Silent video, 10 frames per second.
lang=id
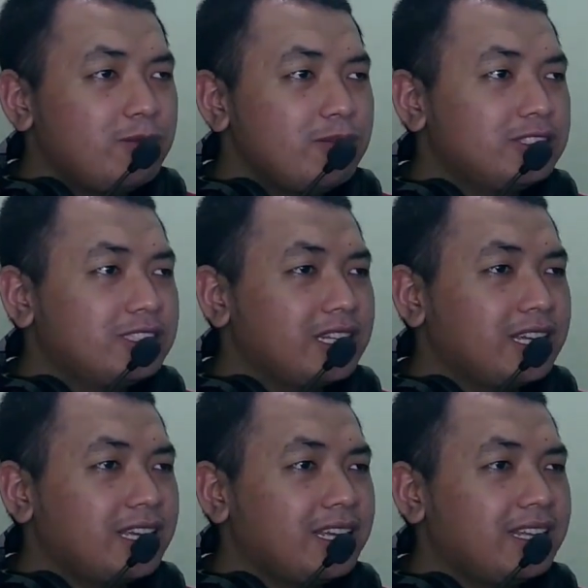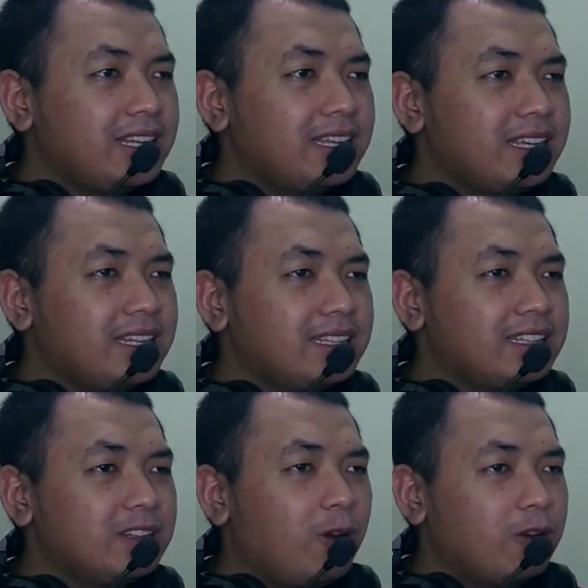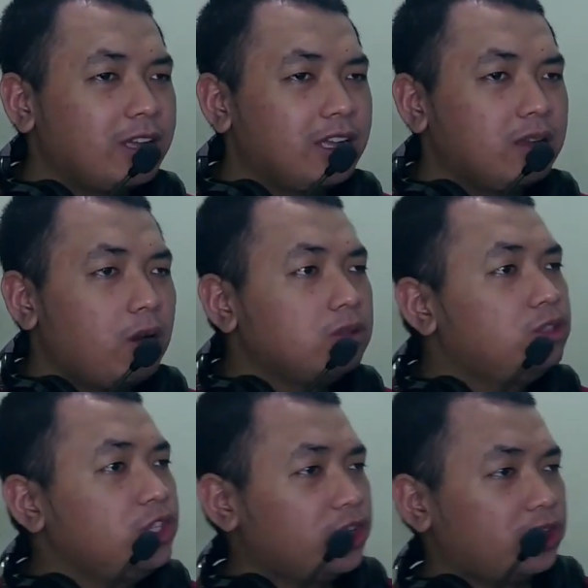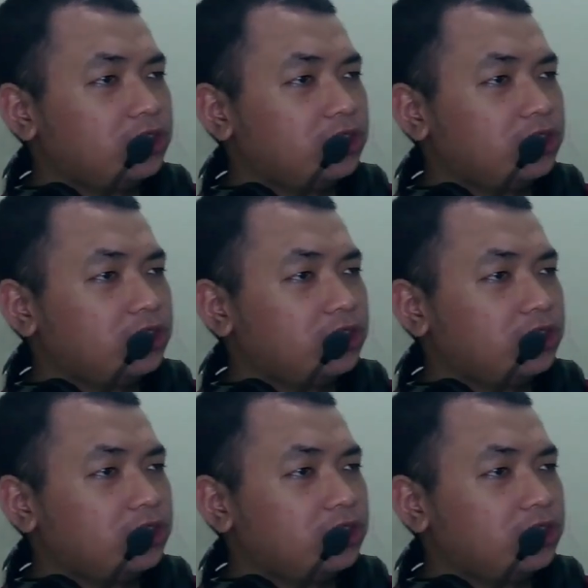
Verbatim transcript: Buset. Oke, okay. anjir. jir.